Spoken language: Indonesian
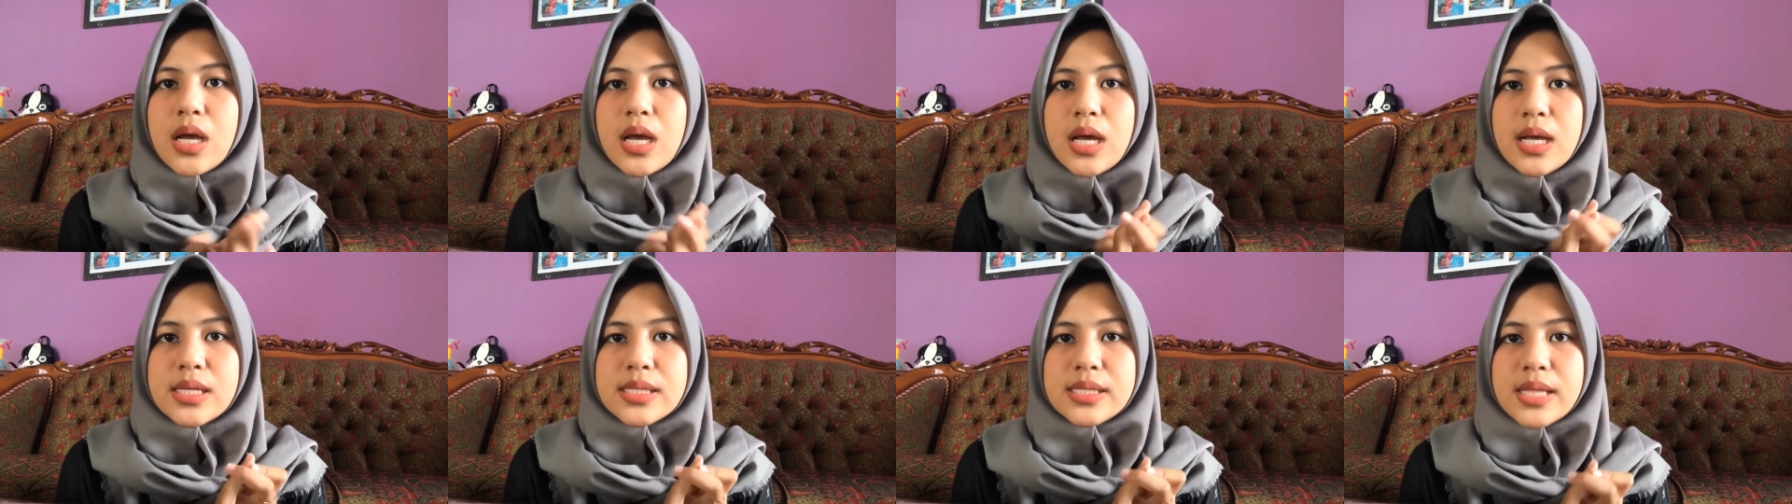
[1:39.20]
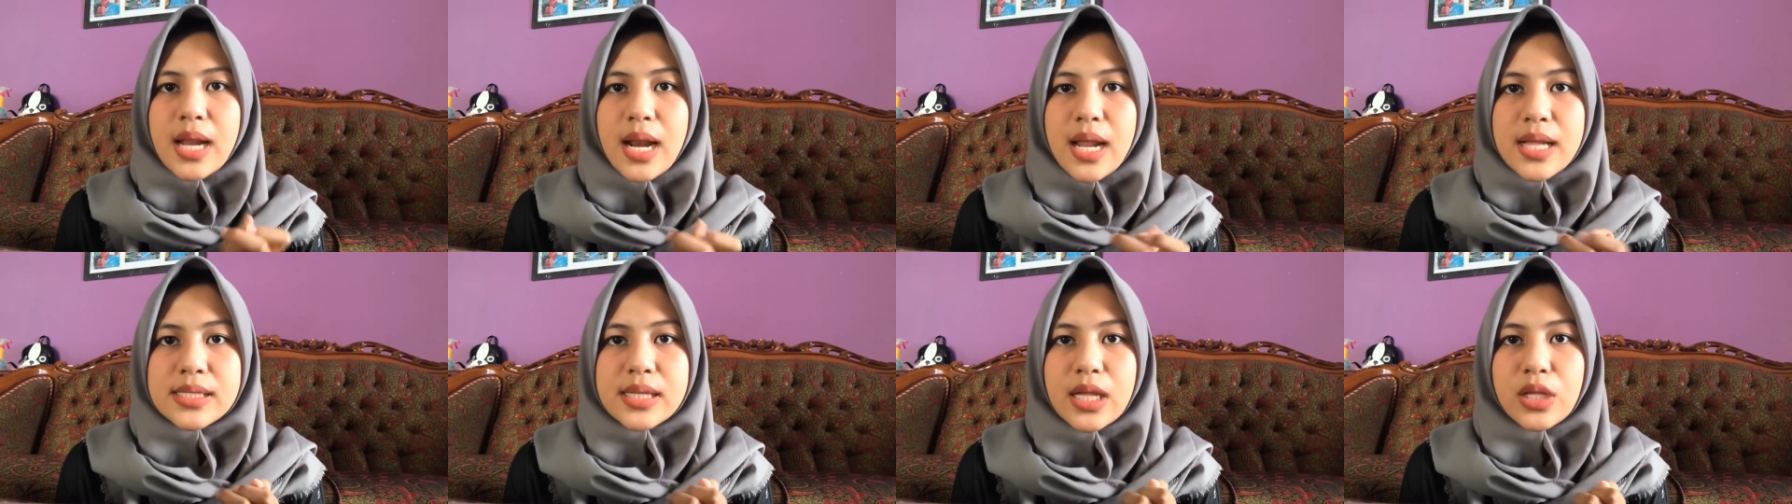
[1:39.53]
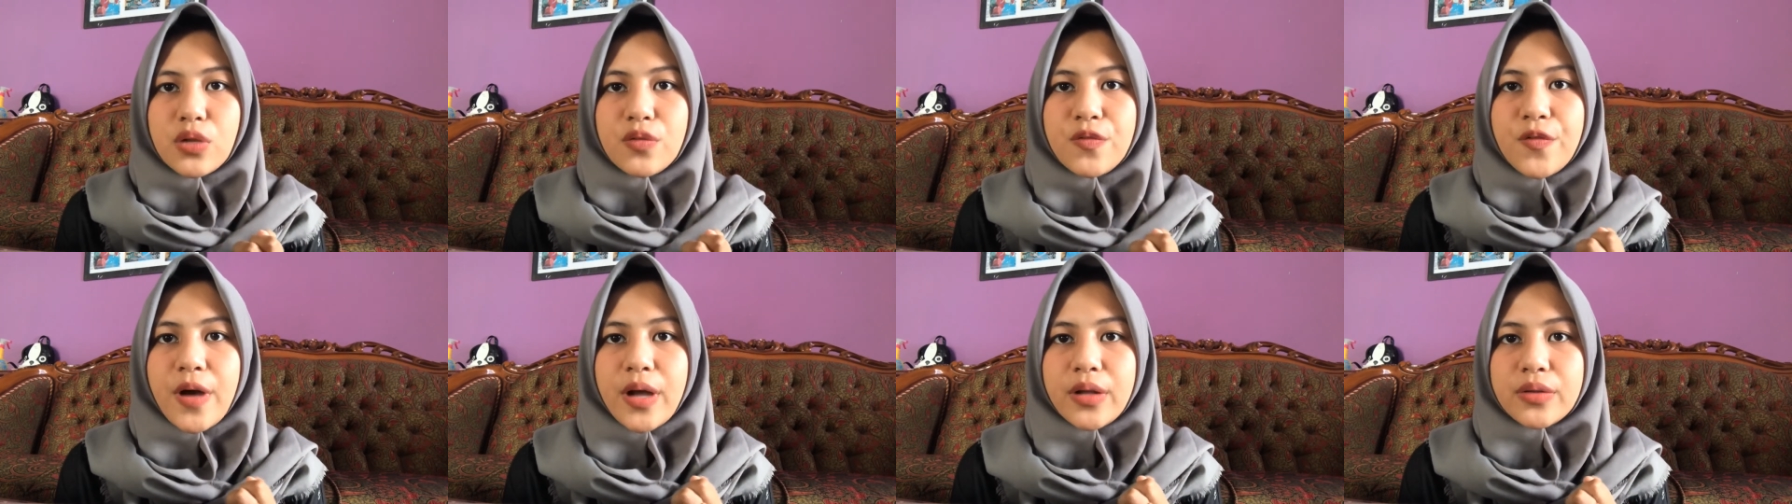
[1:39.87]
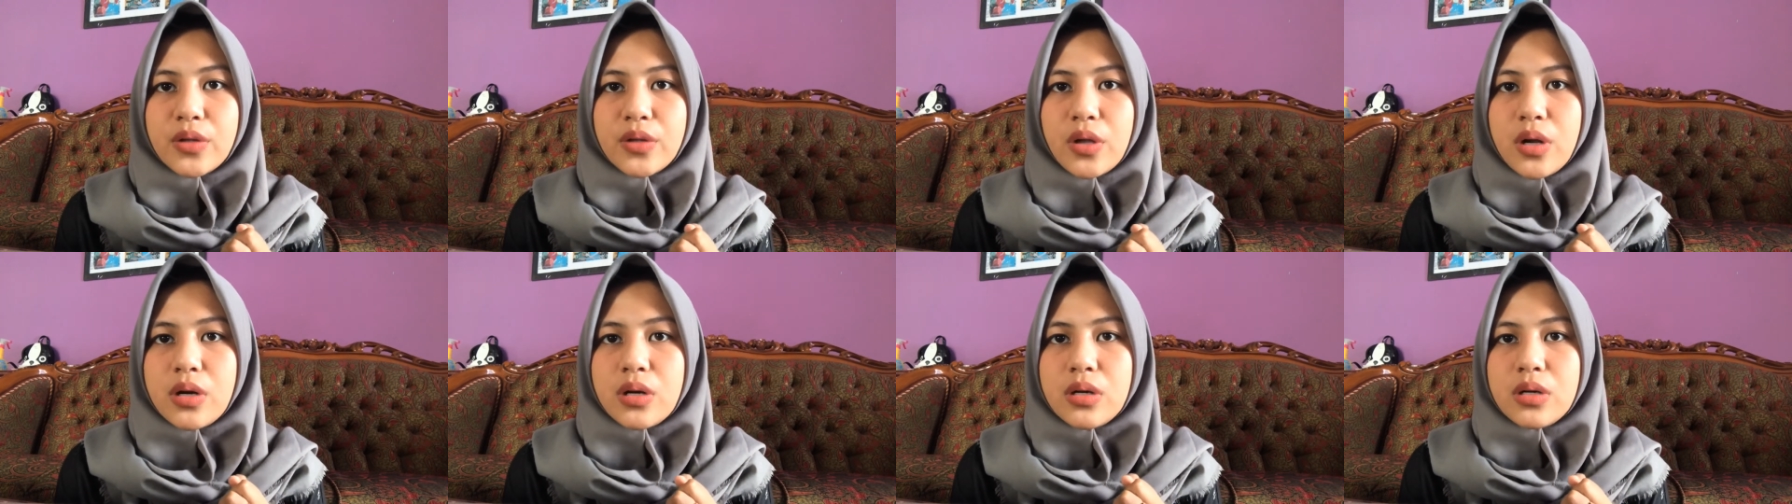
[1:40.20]
Salah satu
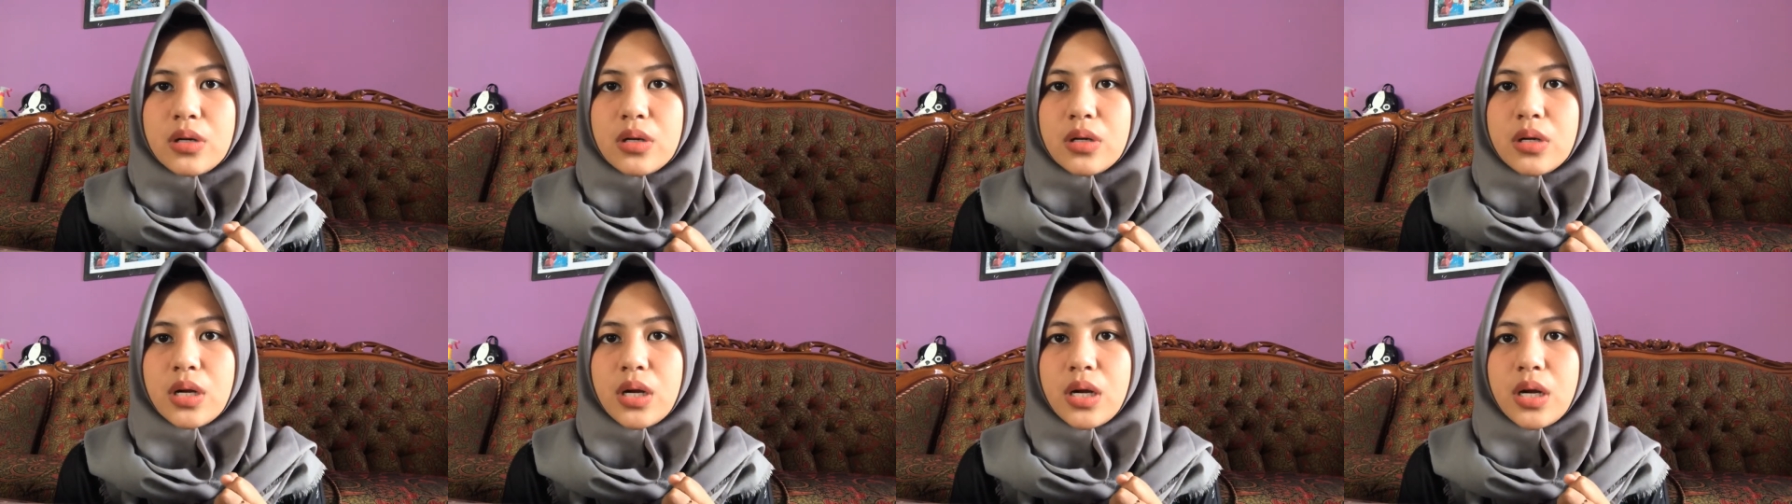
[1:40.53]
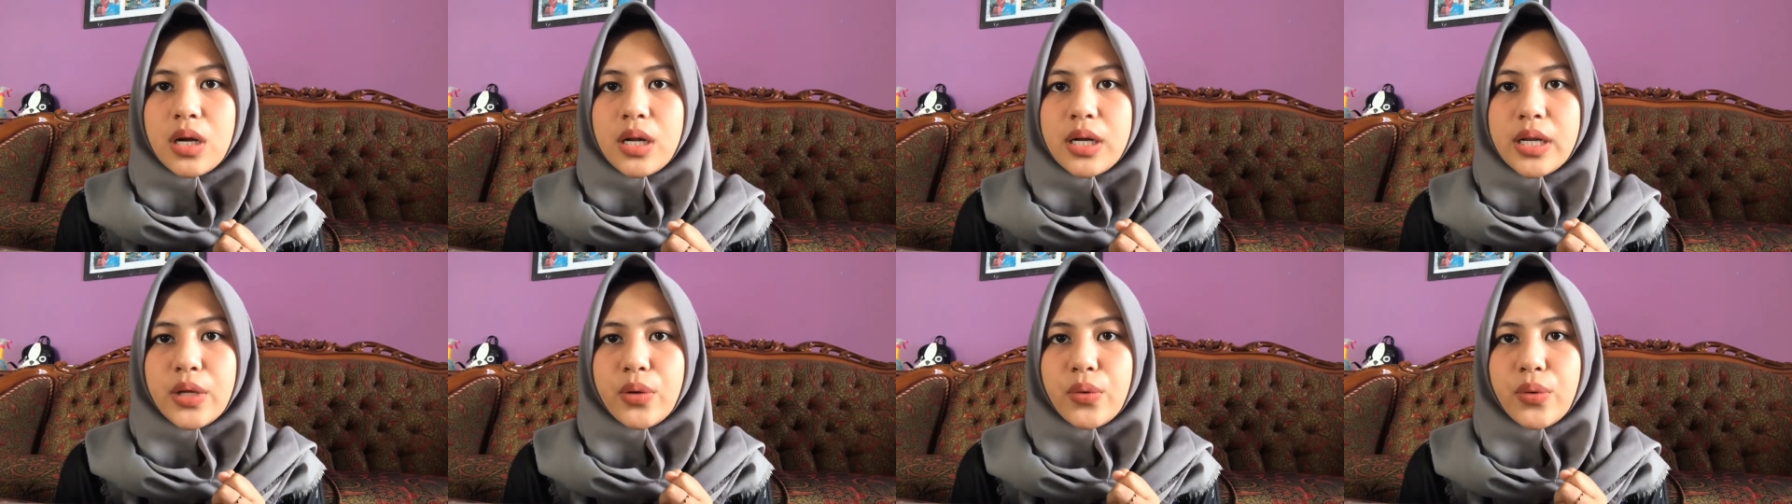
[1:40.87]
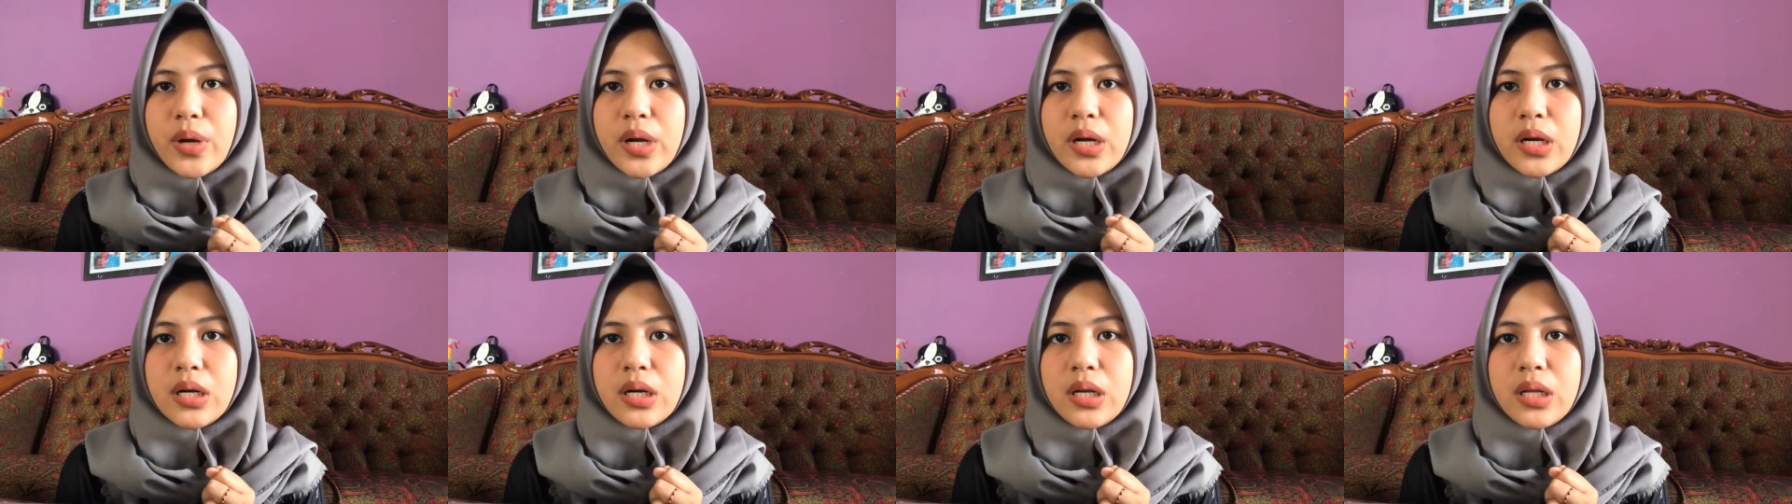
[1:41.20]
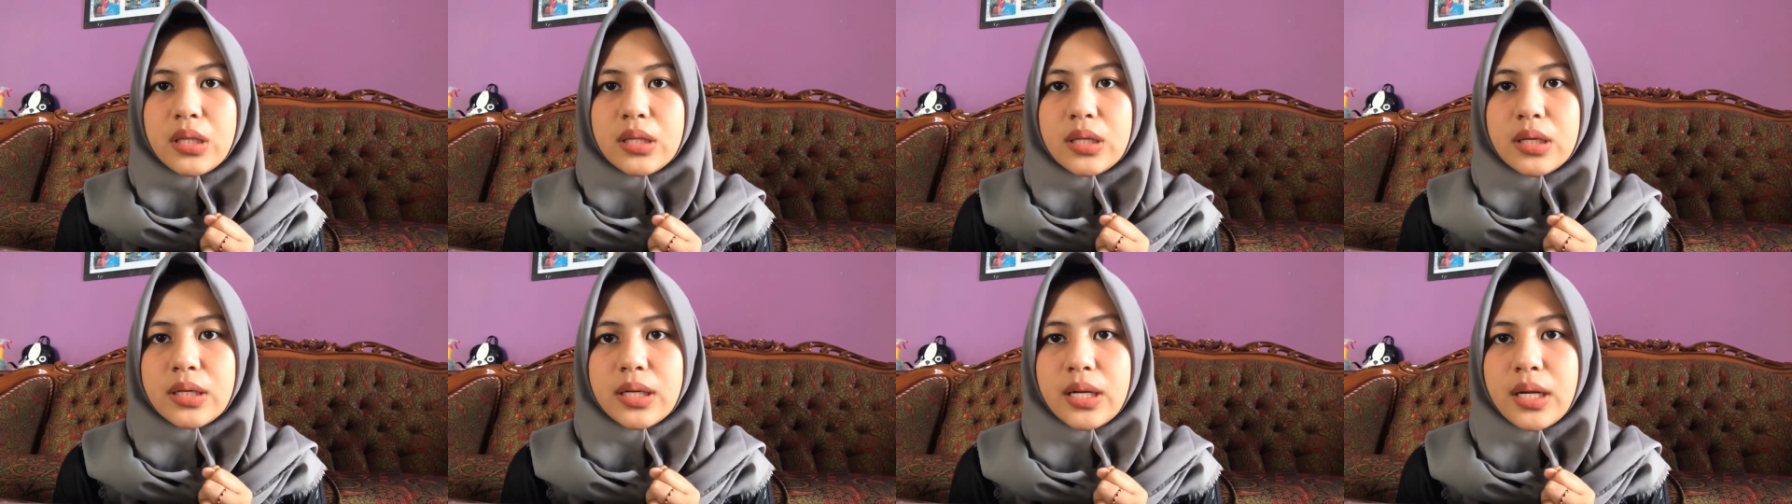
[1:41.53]
faktor e, lingkungan
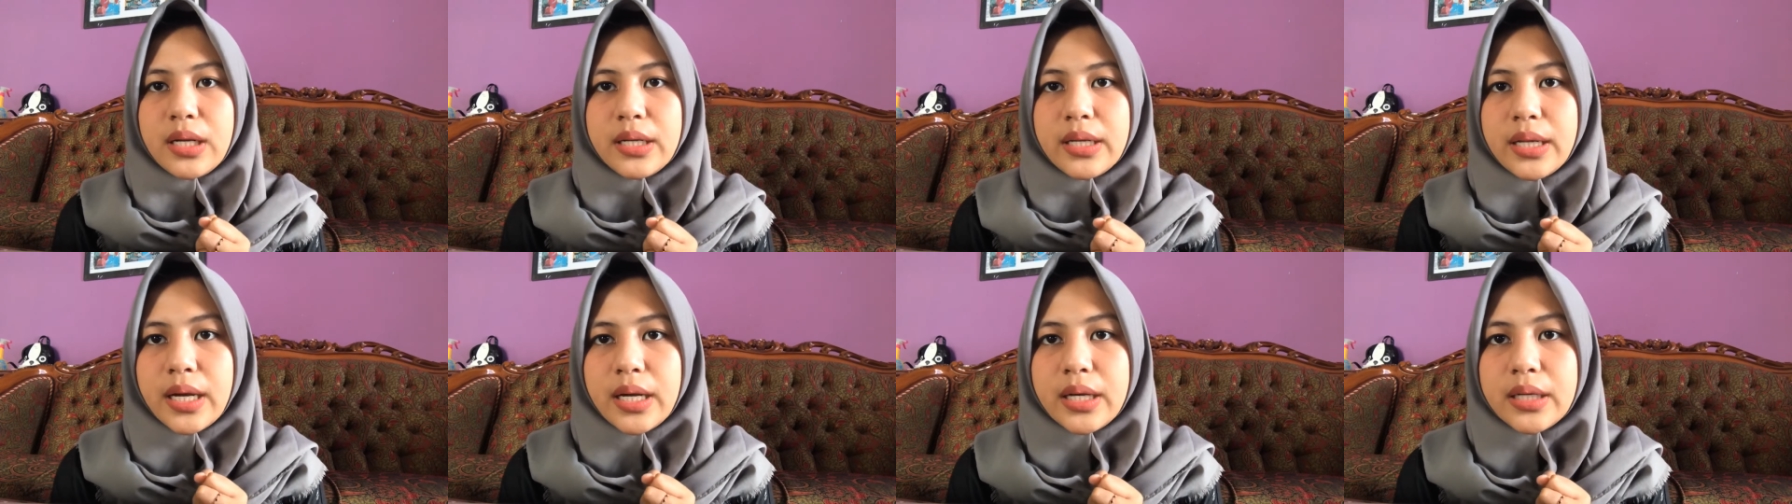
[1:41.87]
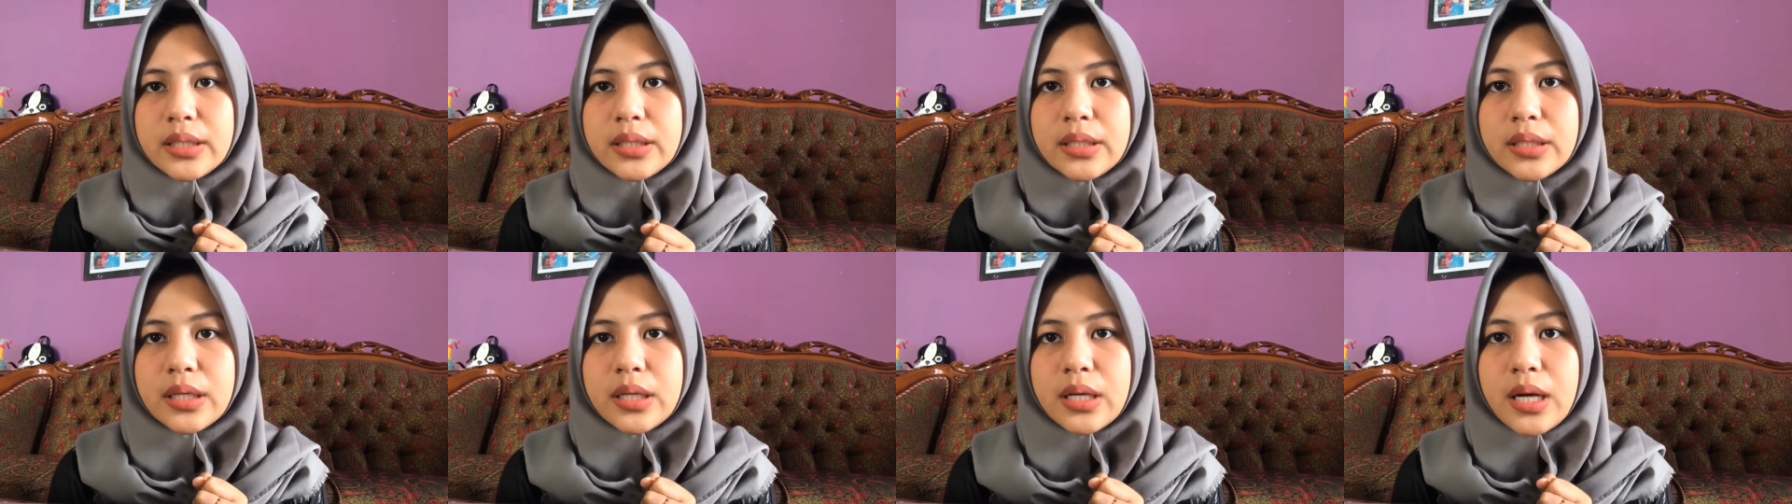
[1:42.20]
internal yang